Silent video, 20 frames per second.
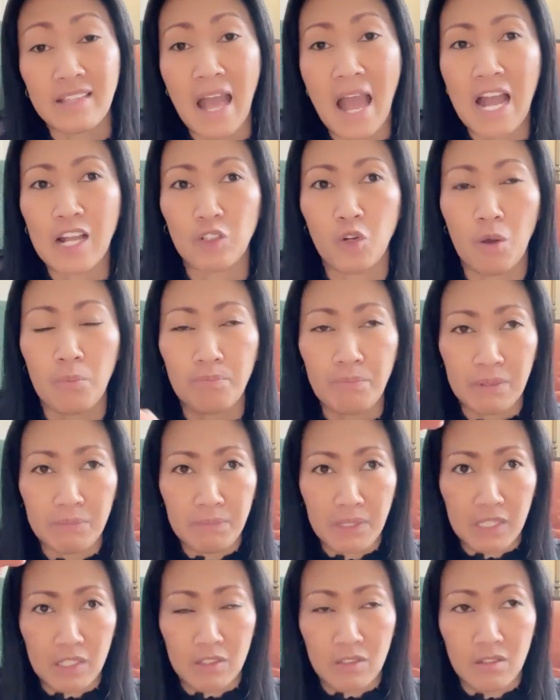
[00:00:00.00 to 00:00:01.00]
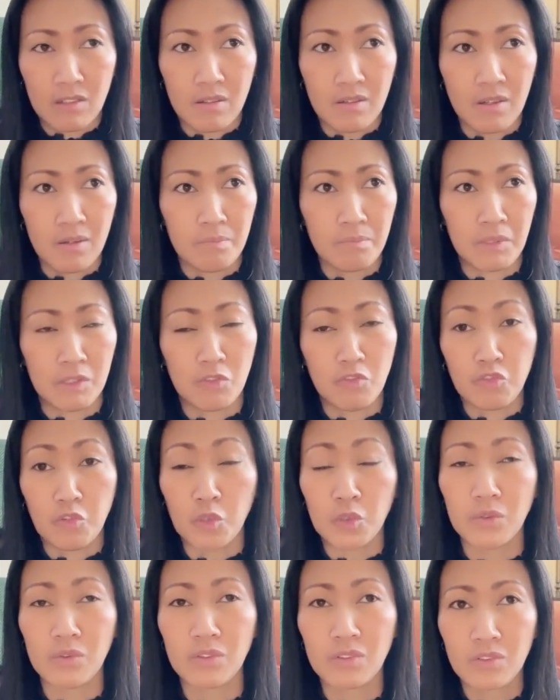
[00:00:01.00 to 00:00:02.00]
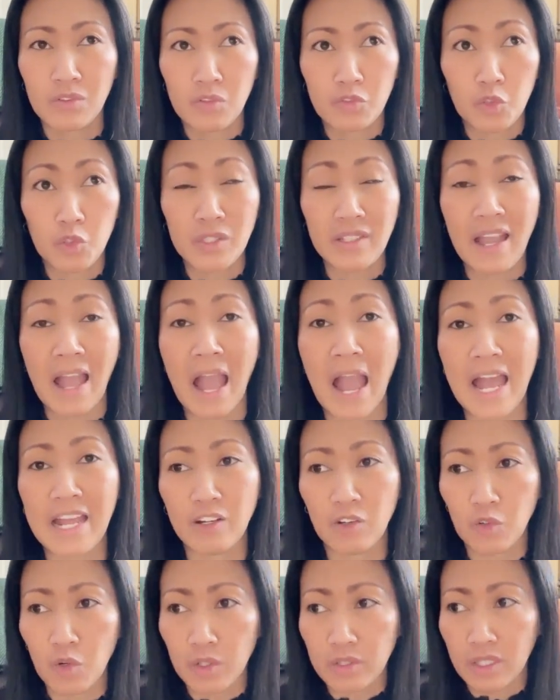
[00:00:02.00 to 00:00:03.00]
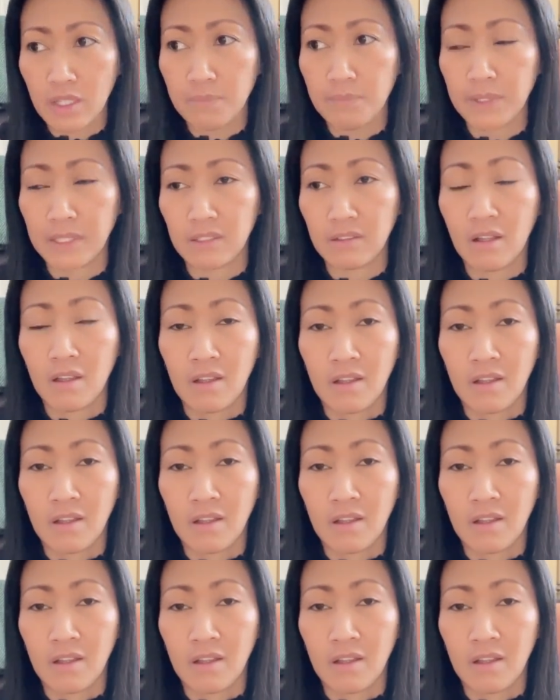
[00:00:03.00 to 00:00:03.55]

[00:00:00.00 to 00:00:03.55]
ต่างๆเนาะ เป็นเหมือนเหมือนฟุตฟุตคาร์เนาะที่เป็น